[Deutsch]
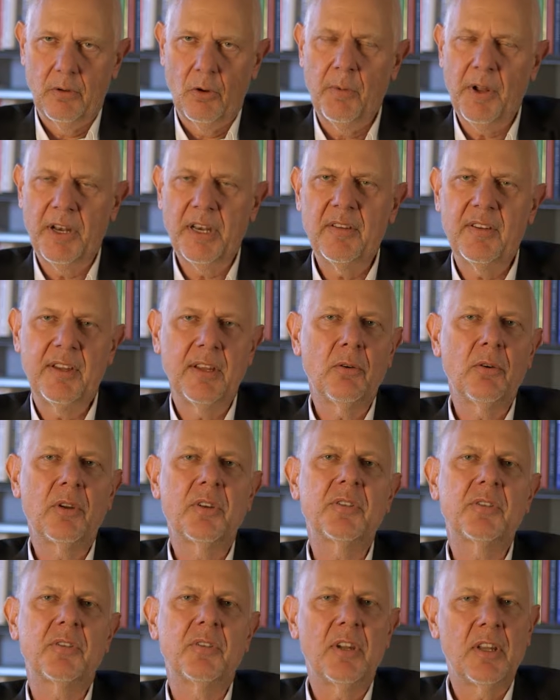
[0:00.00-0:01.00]

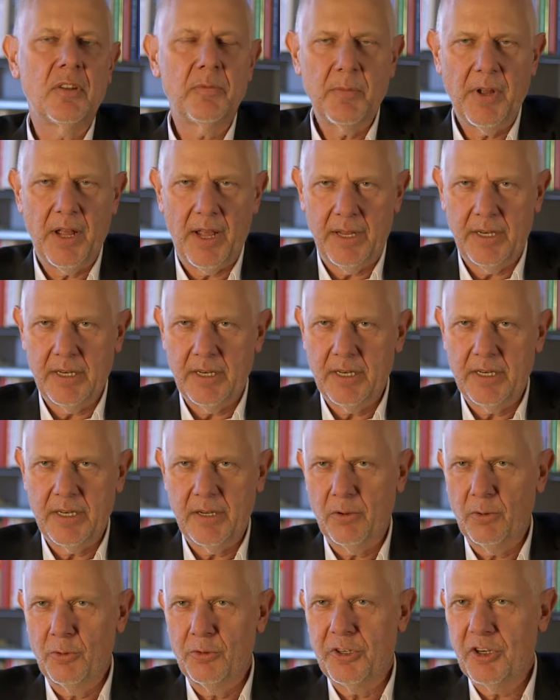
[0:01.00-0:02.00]
Urbanisierung ist zunächst mal einer
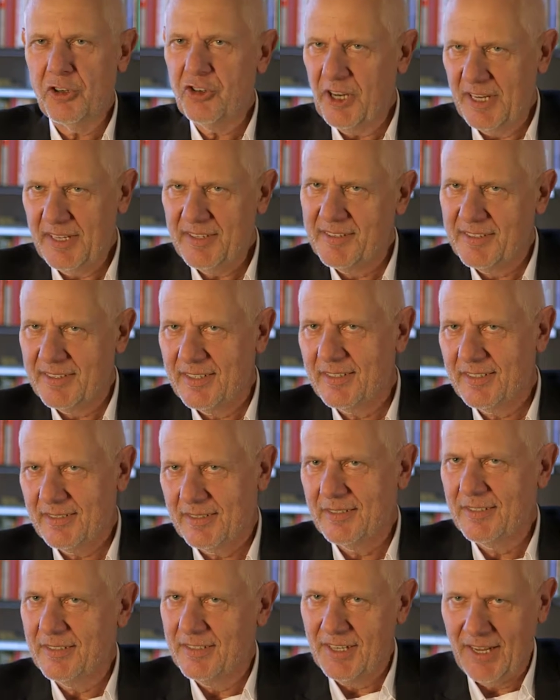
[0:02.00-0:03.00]
der
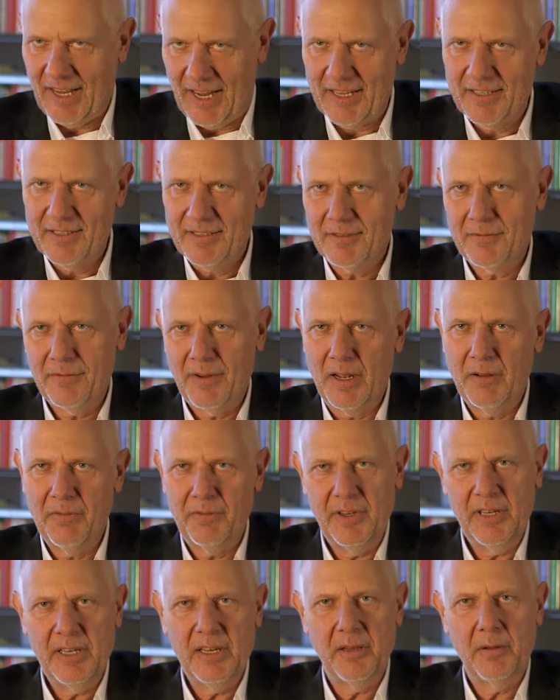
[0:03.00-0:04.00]
unterschätztesten Trends, weil
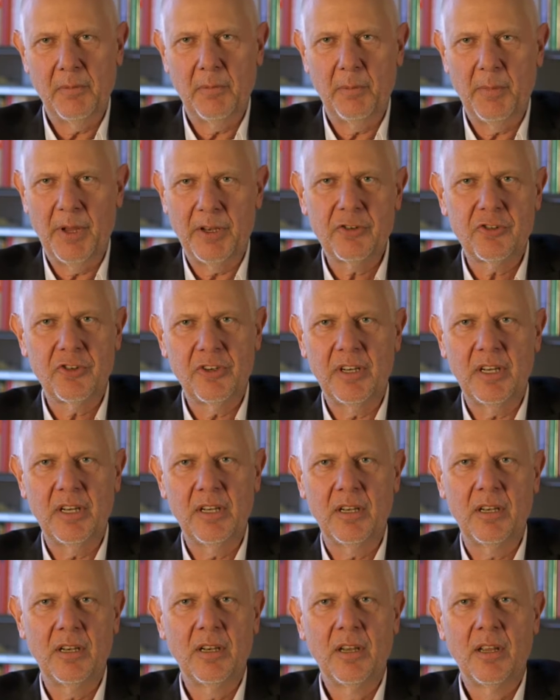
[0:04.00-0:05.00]
viele Menschen
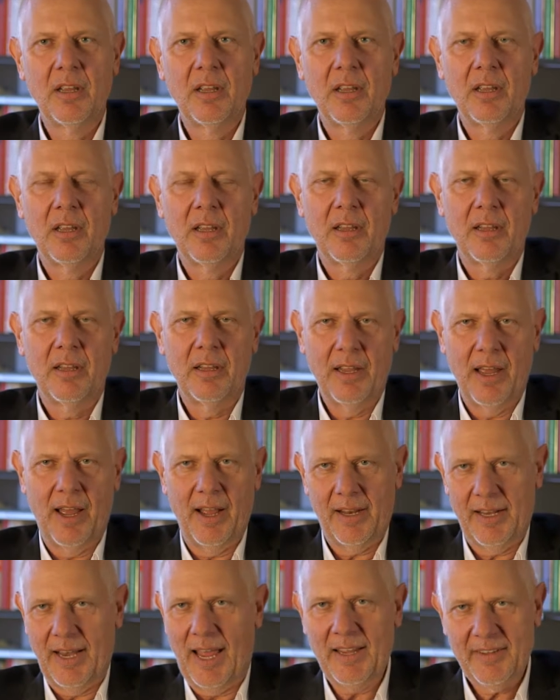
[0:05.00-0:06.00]
ihn
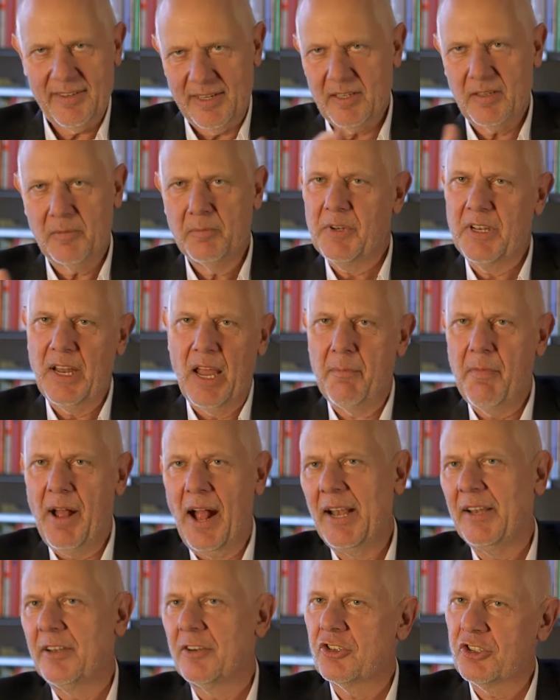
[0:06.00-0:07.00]
ja gleichsetzen mit einem
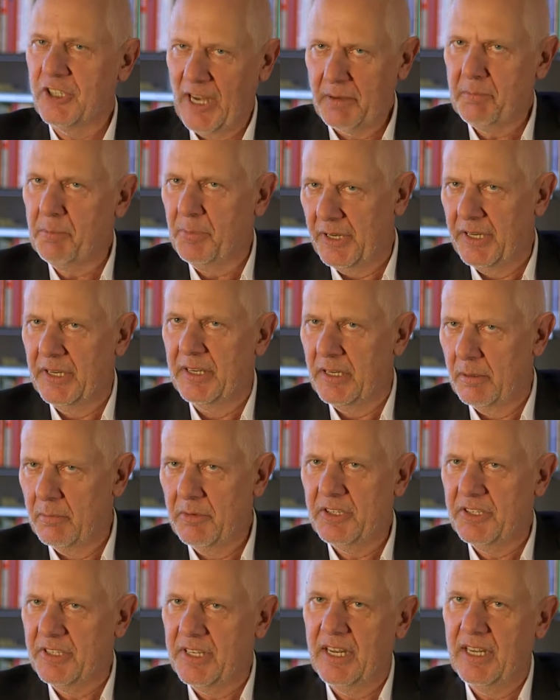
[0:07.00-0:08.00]
alten Stadtbild,
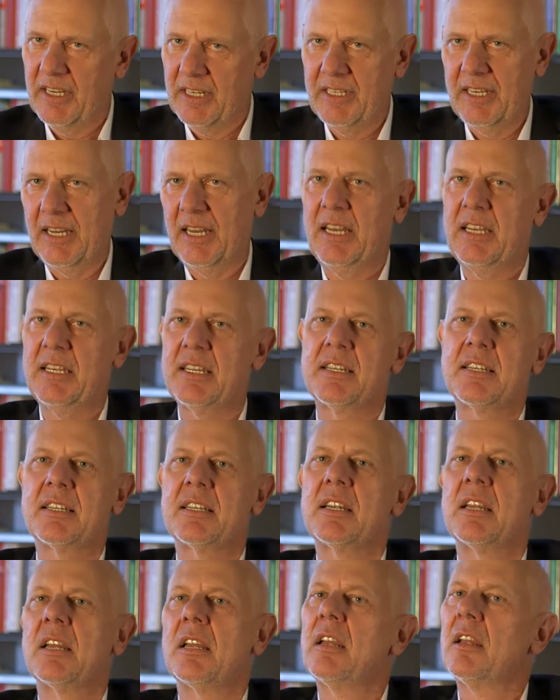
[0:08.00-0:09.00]
nämlich der Idee,
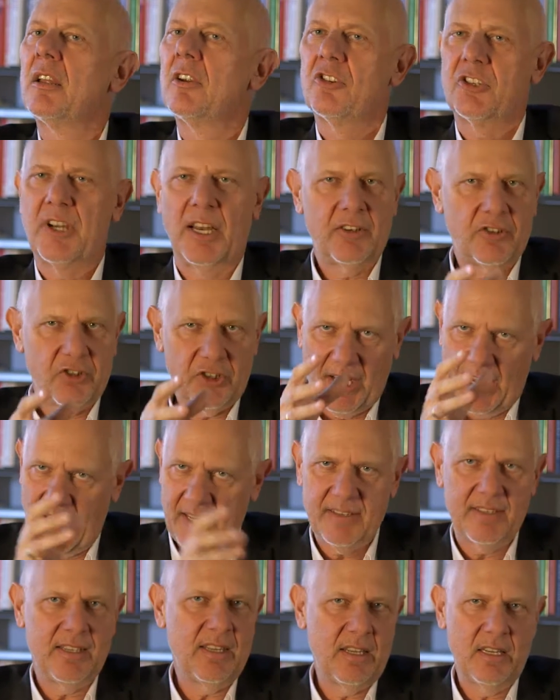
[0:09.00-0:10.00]
dass Stadt
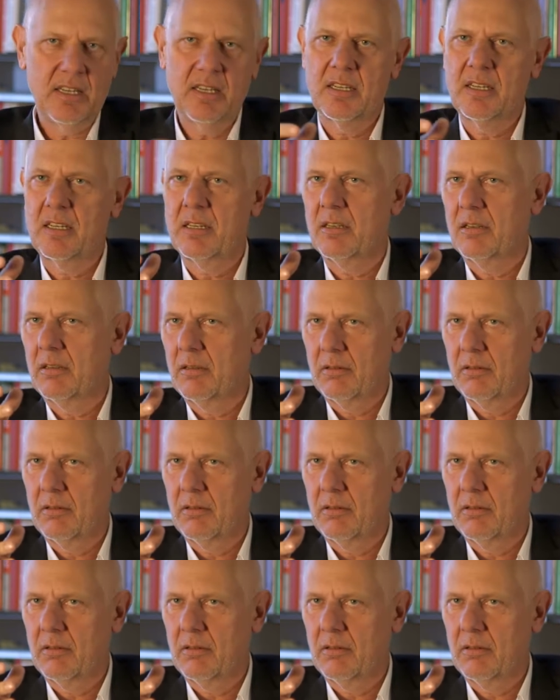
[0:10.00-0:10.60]
stressig, äh,